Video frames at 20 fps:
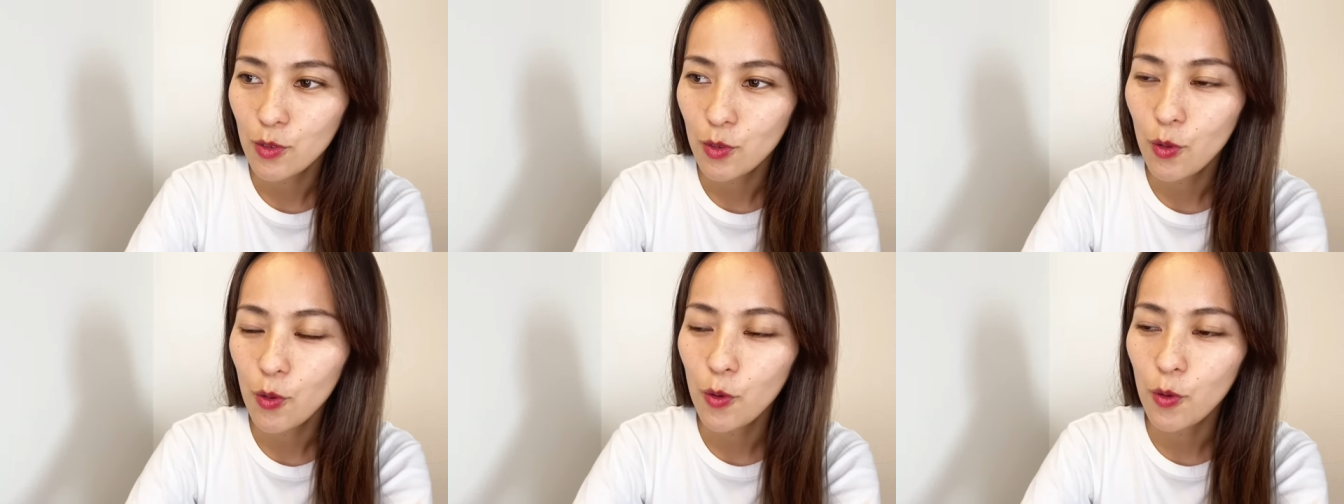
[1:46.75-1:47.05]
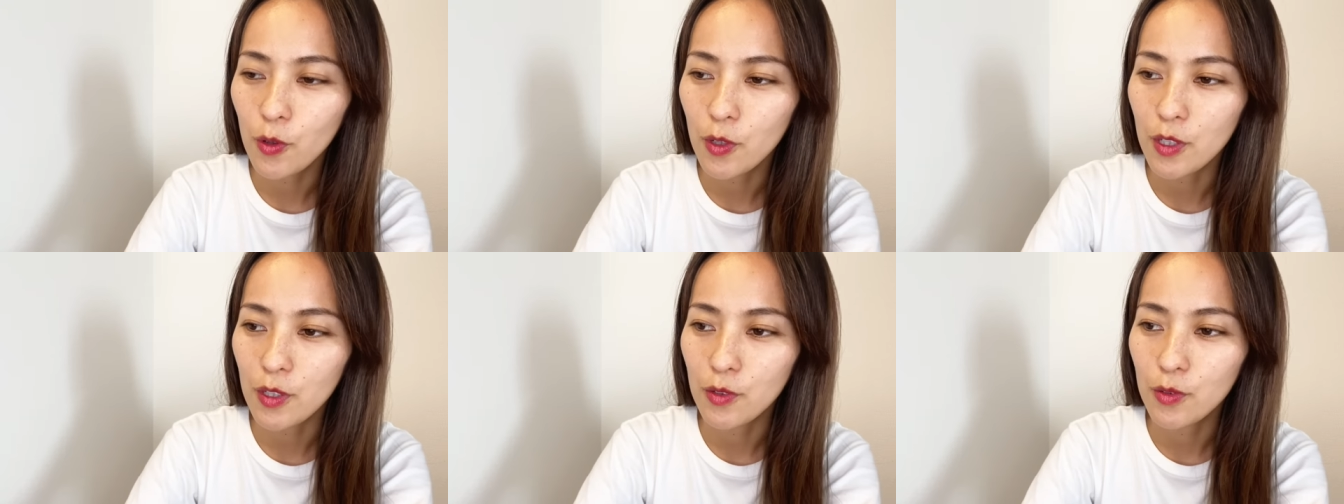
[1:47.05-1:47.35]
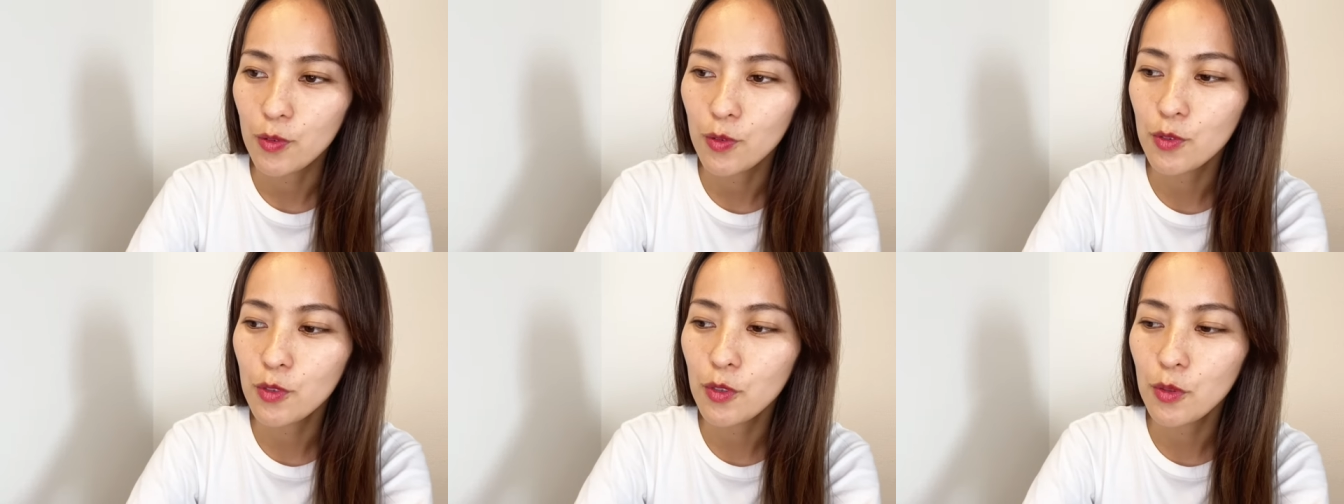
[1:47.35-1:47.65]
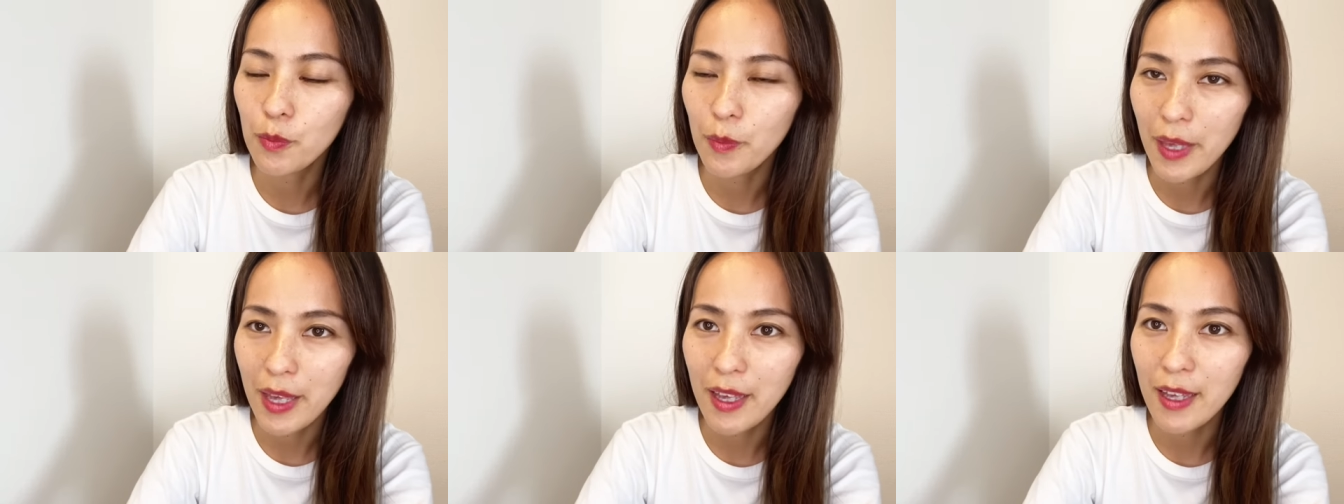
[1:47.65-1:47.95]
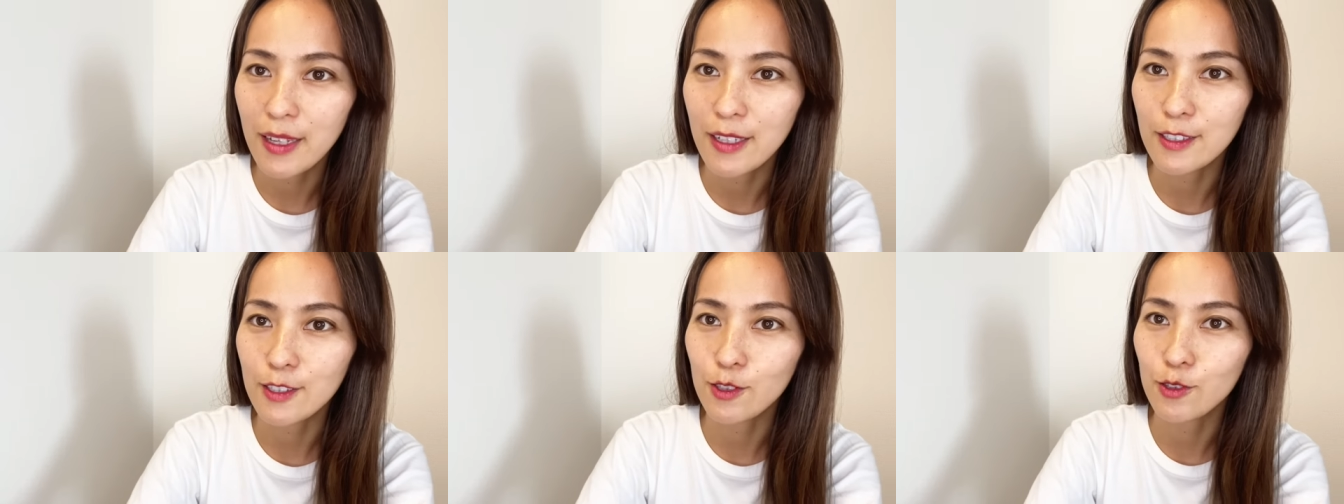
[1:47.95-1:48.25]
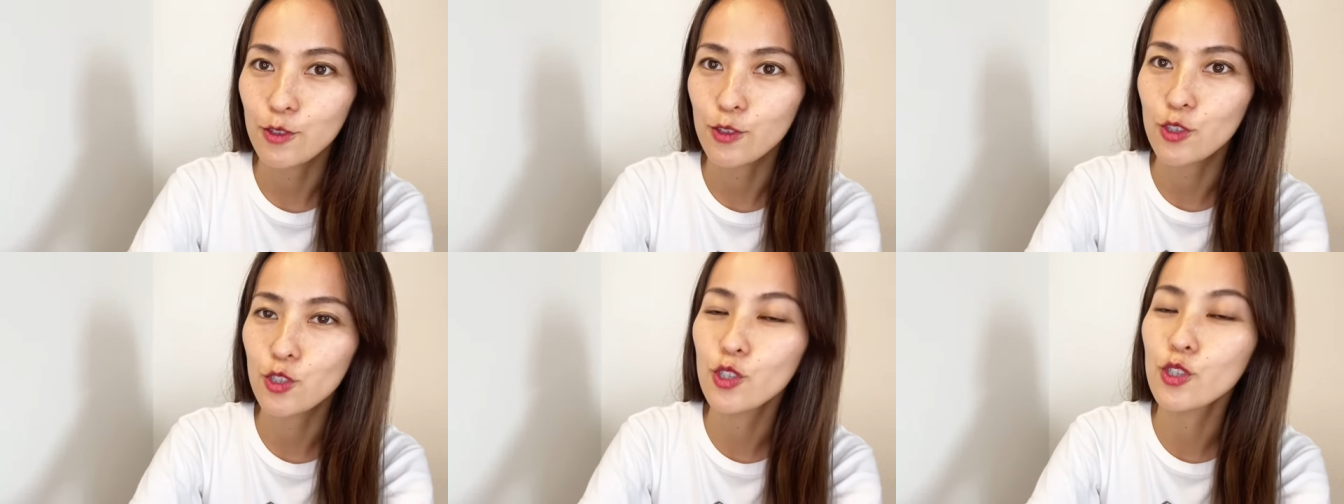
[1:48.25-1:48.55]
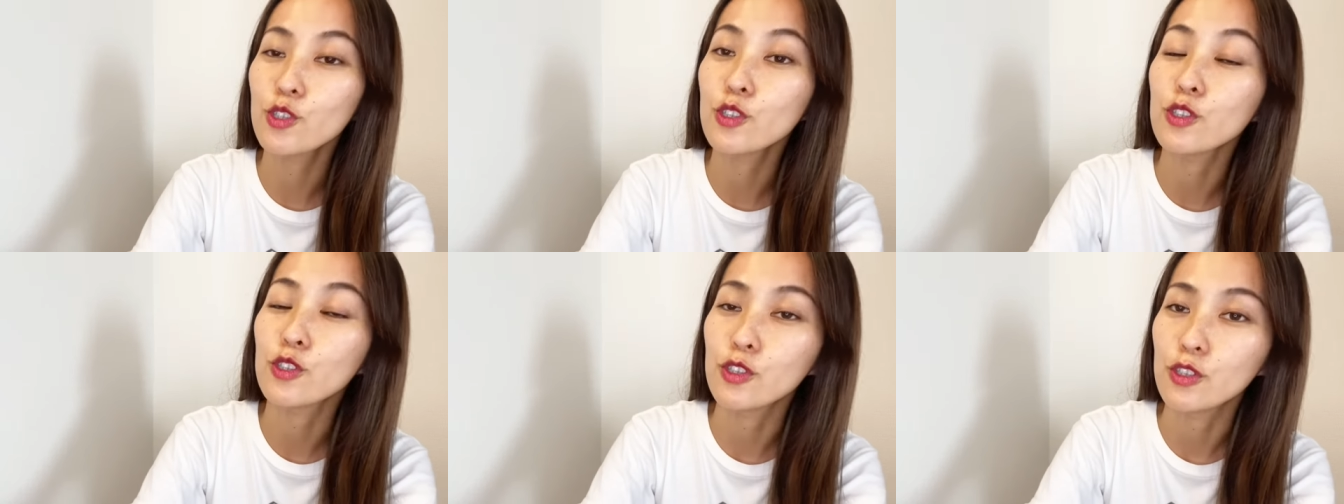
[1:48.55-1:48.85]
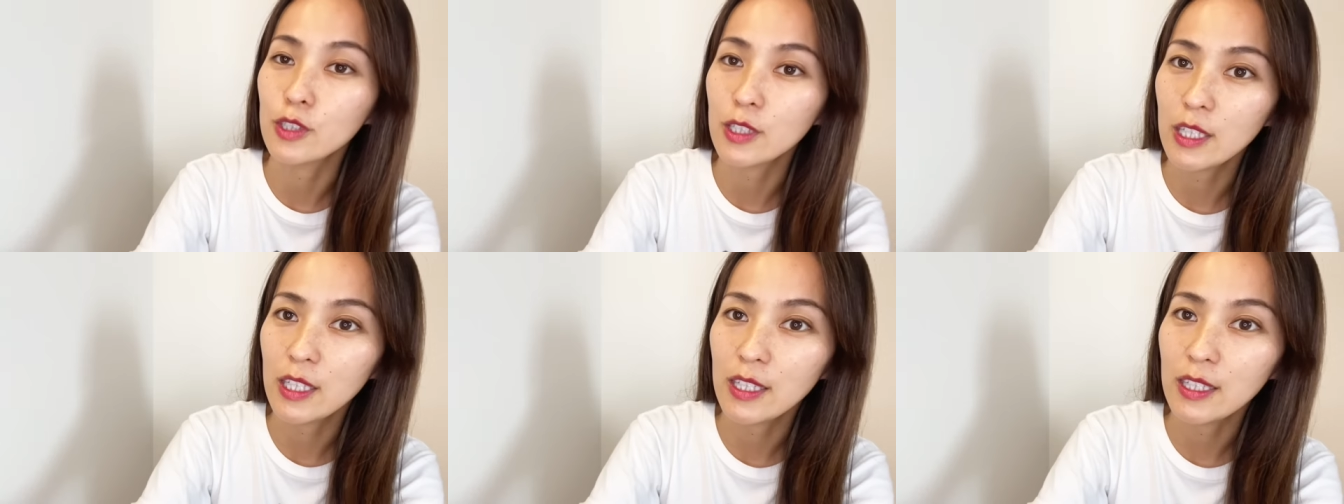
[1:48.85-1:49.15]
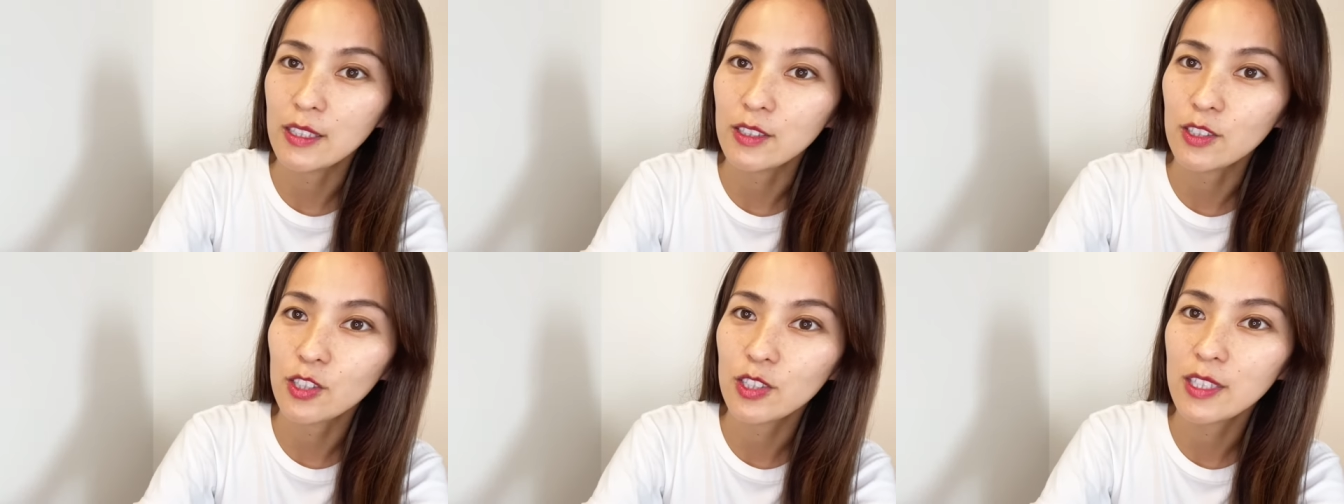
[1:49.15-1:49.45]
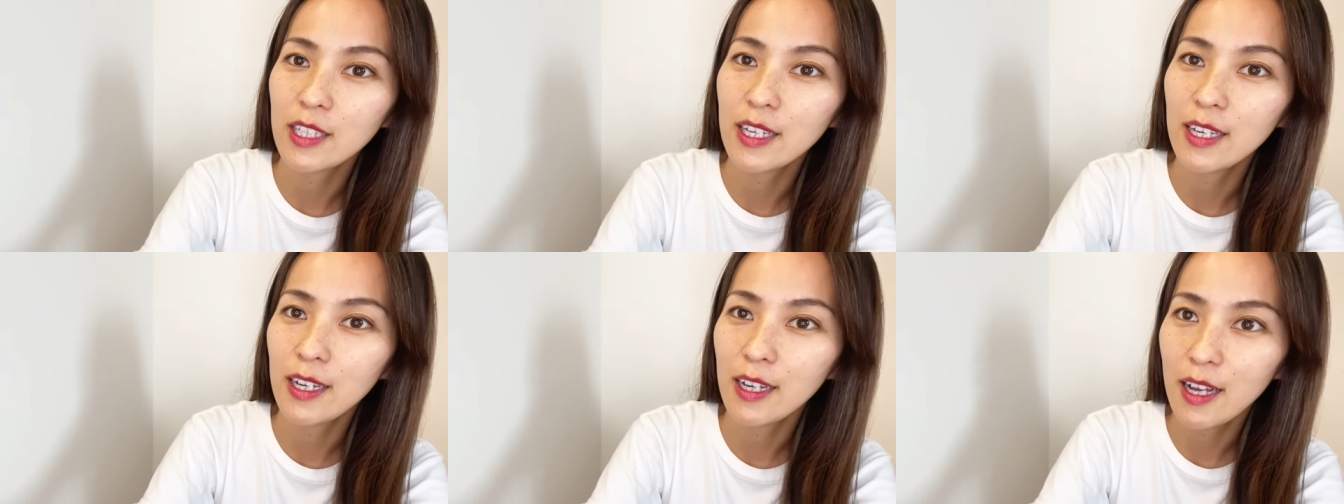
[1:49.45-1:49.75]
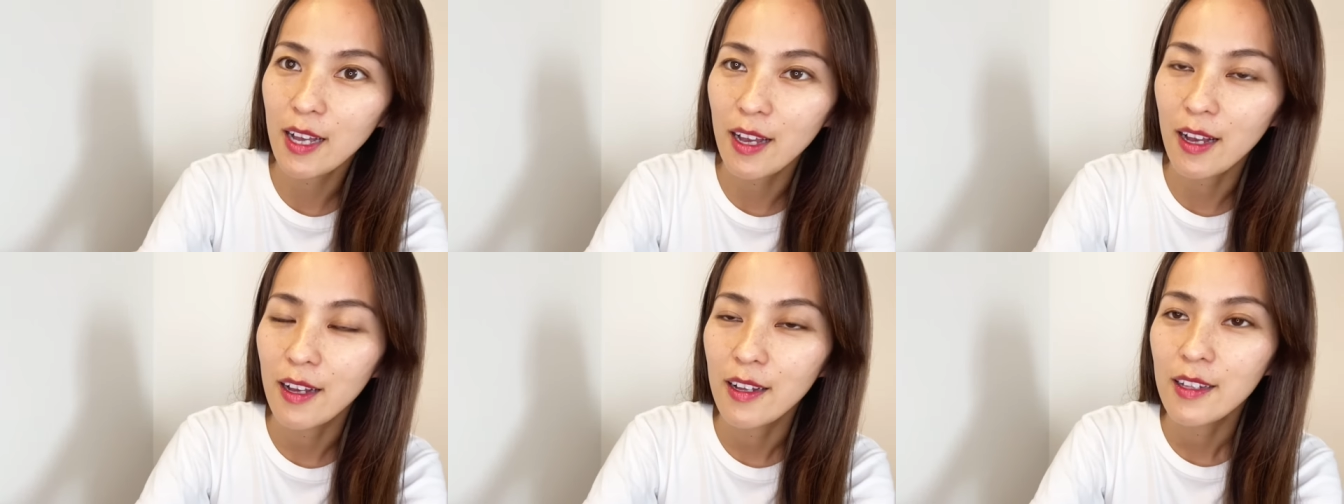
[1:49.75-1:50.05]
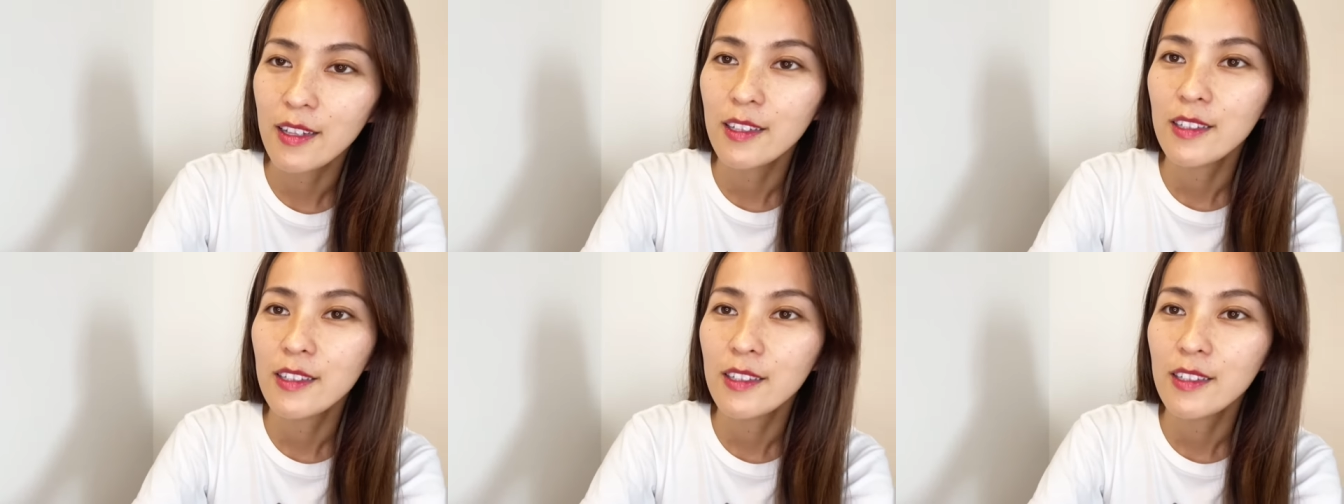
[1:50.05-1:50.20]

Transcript: 行為含めその直後に女性が